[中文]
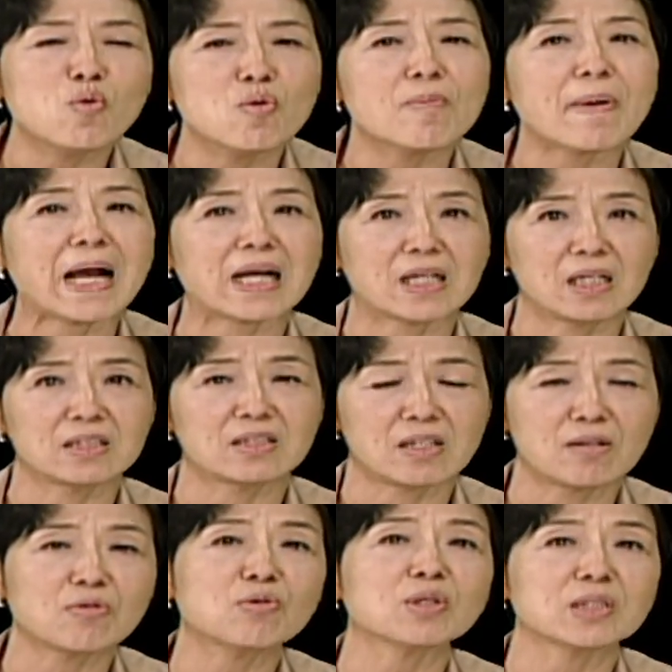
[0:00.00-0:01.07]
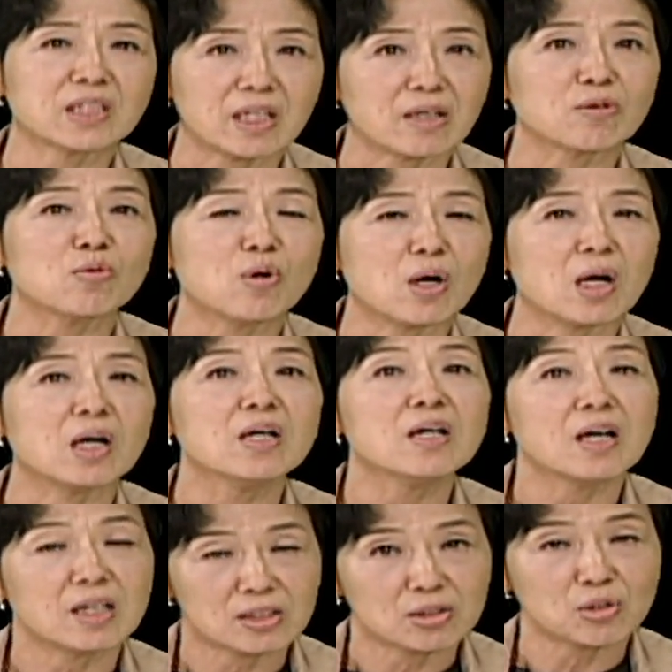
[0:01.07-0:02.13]
虎嘛，各得过且过
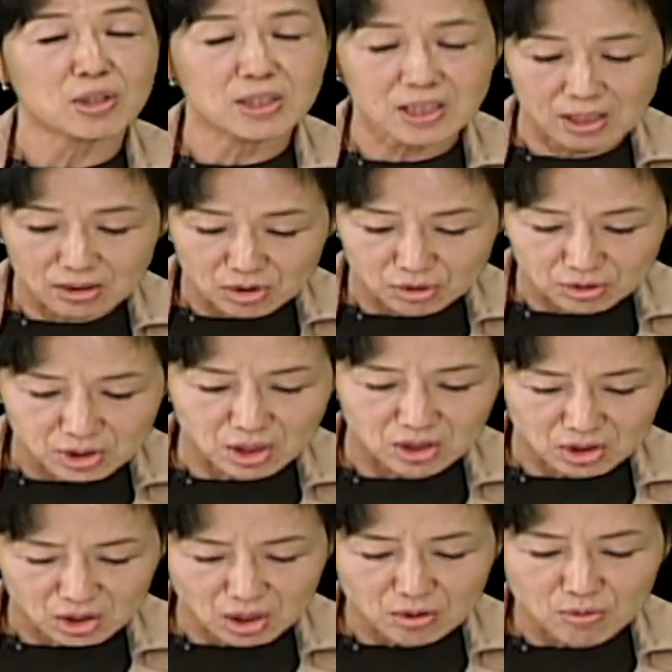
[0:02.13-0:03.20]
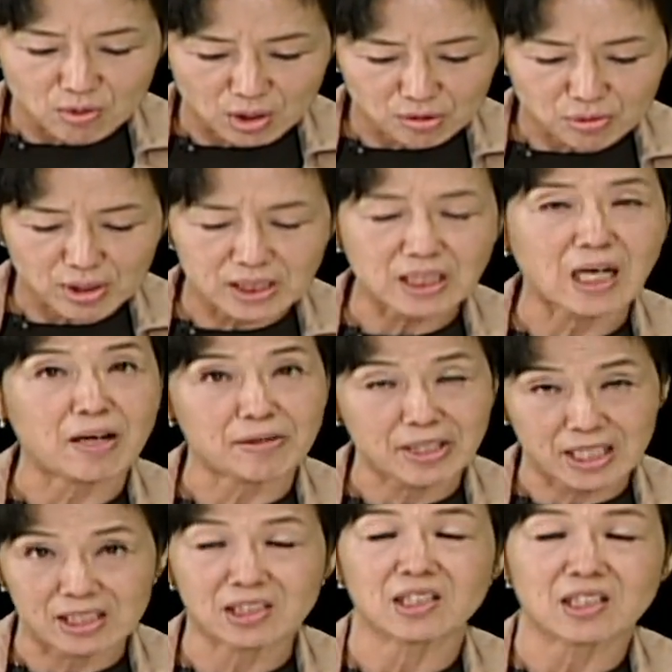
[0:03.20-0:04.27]
啊。所以这就是生活困扰，
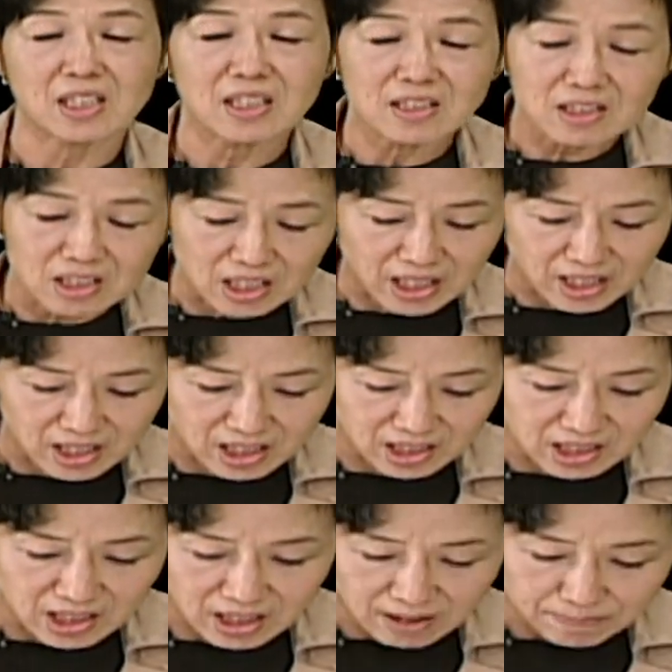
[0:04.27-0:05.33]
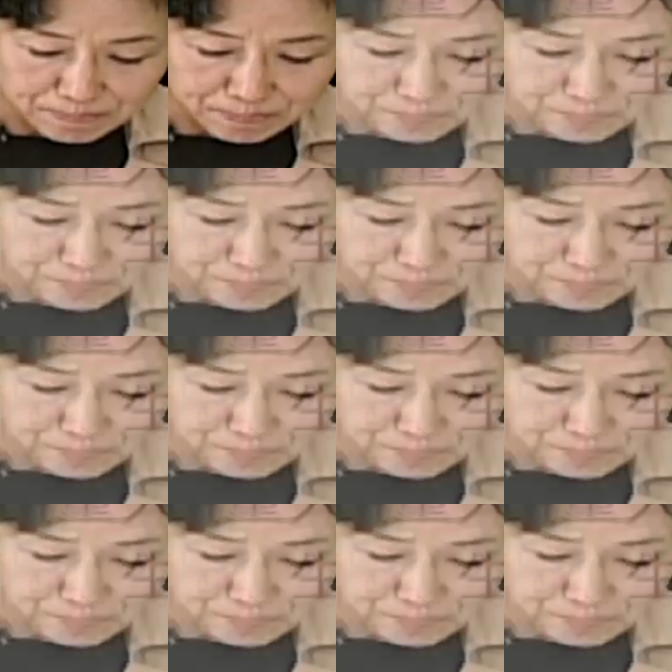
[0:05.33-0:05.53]
也是因人而异。